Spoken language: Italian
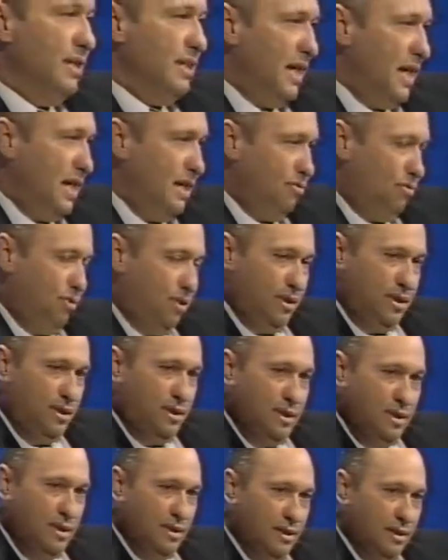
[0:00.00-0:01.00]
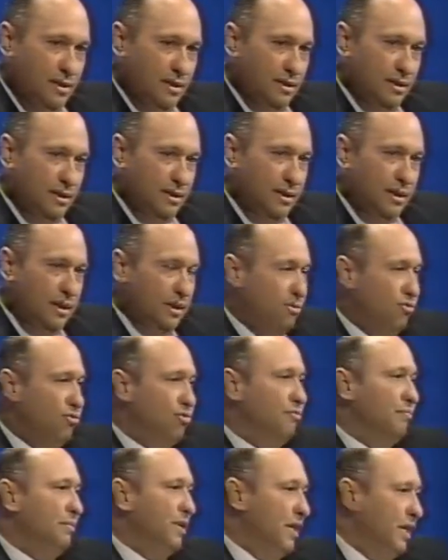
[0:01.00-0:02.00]
traccia di
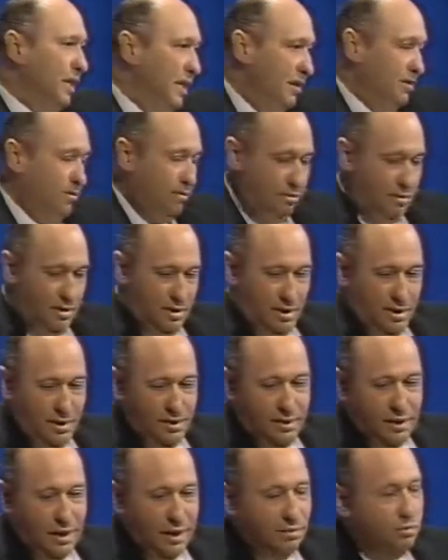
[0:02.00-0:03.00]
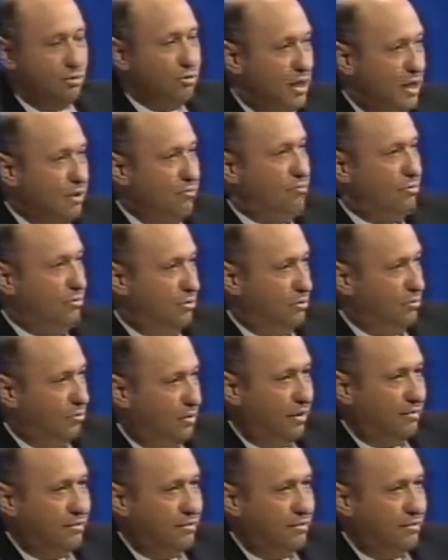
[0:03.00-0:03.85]
giubileo. È stato detto una